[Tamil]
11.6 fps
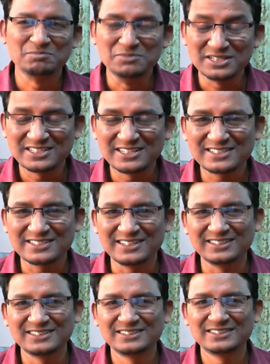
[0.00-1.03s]
பிஸ்னஸில்
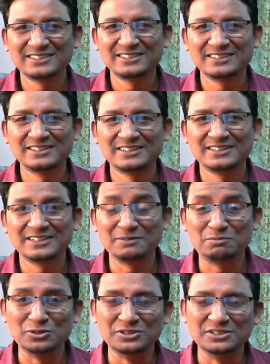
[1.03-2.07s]

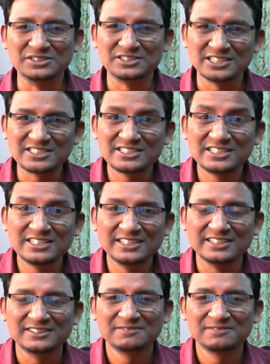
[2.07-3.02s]
இப்போ இது சர்ச்சிலே